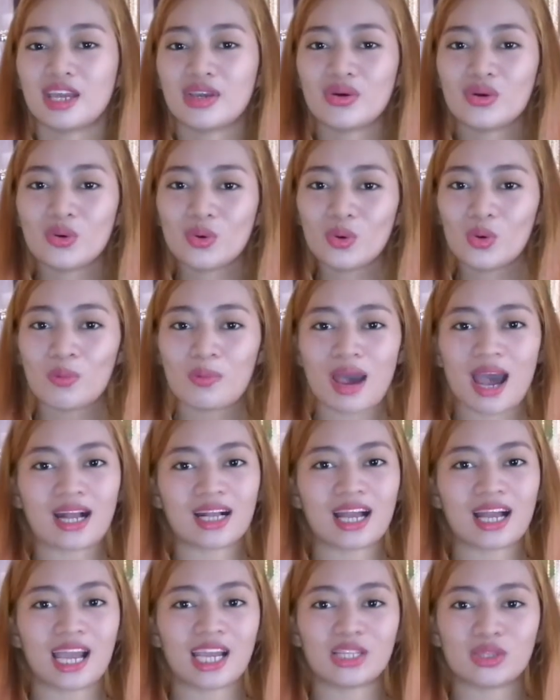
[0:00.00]
Ngayong
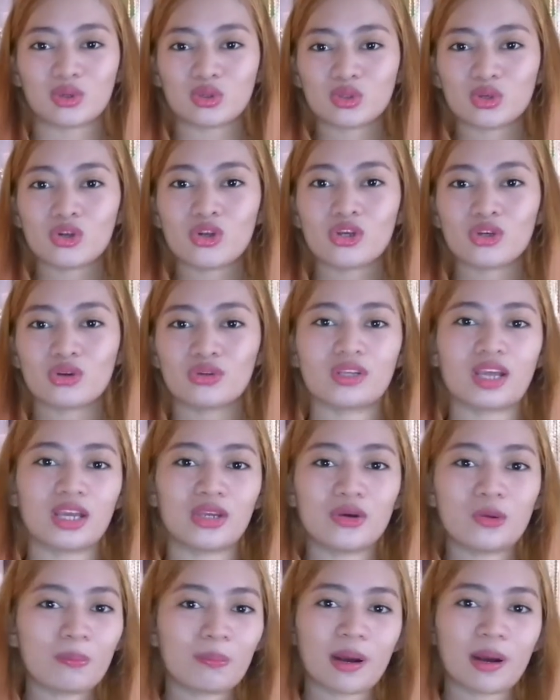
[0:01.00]
umaga, itutuloy ko
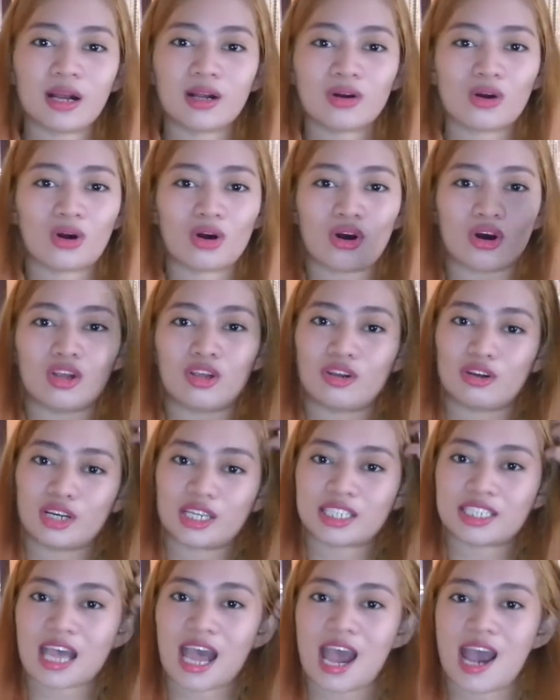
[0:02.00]
na yung pagkocolor
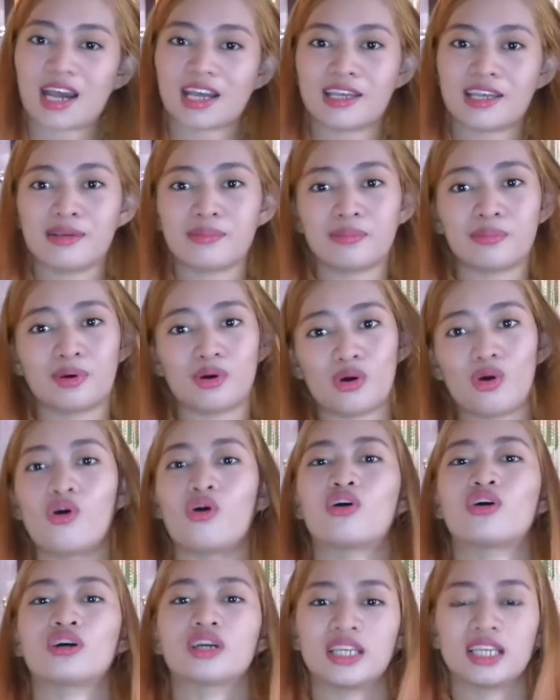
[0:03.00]
sa aking
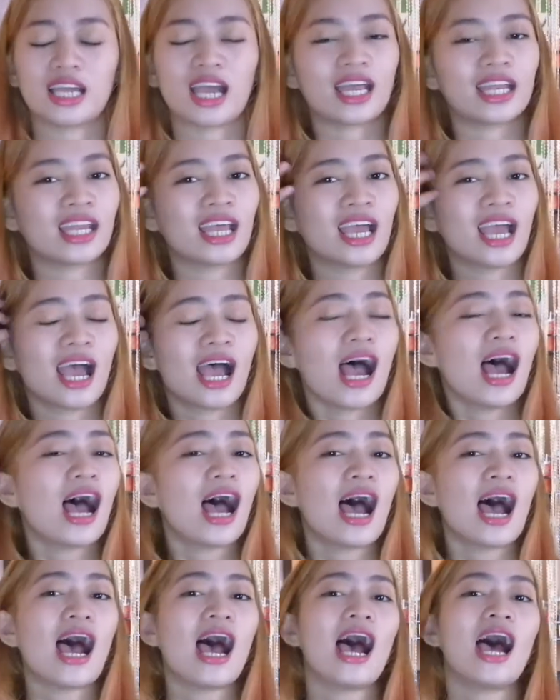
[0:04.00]
buhok. Yan.
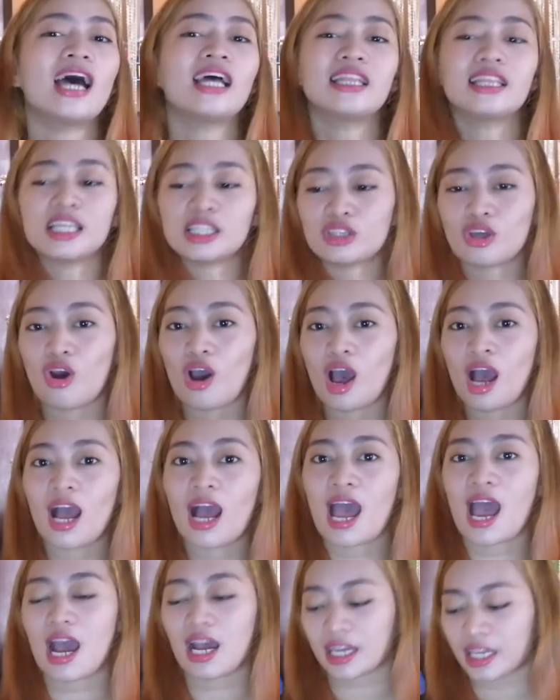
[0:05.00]
At ito
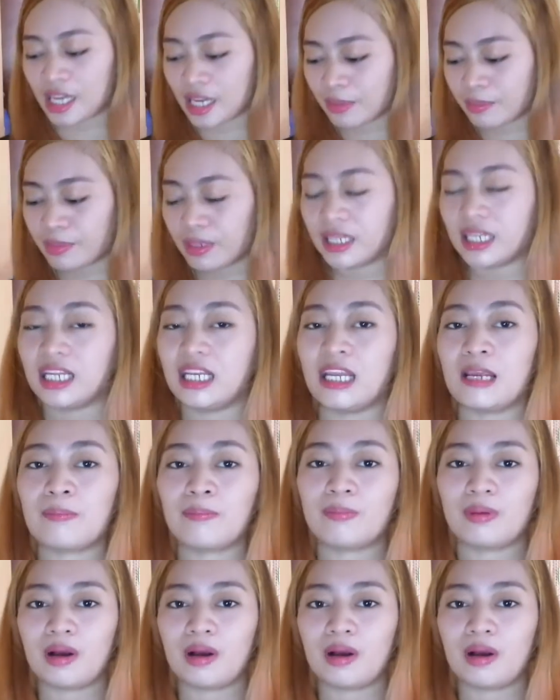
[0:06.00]
ang aking biniling